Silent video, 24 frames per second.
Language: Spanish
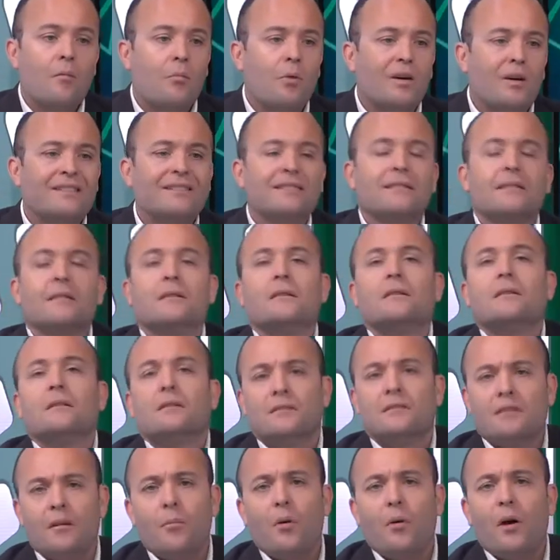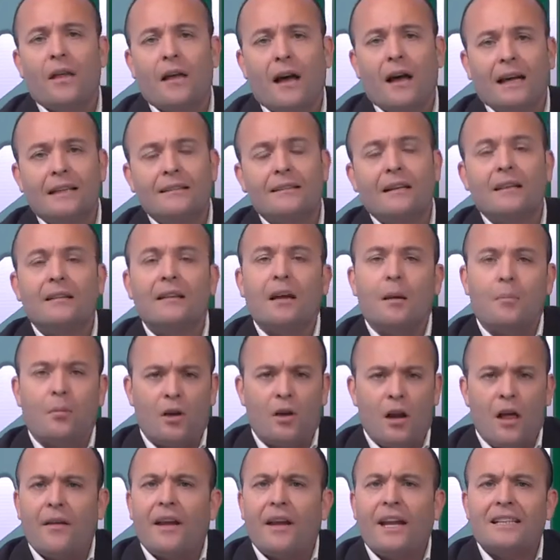pues se pueda intentar por
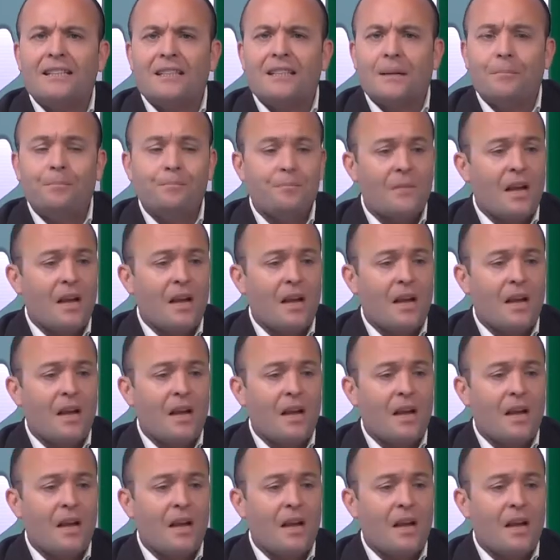la derecha.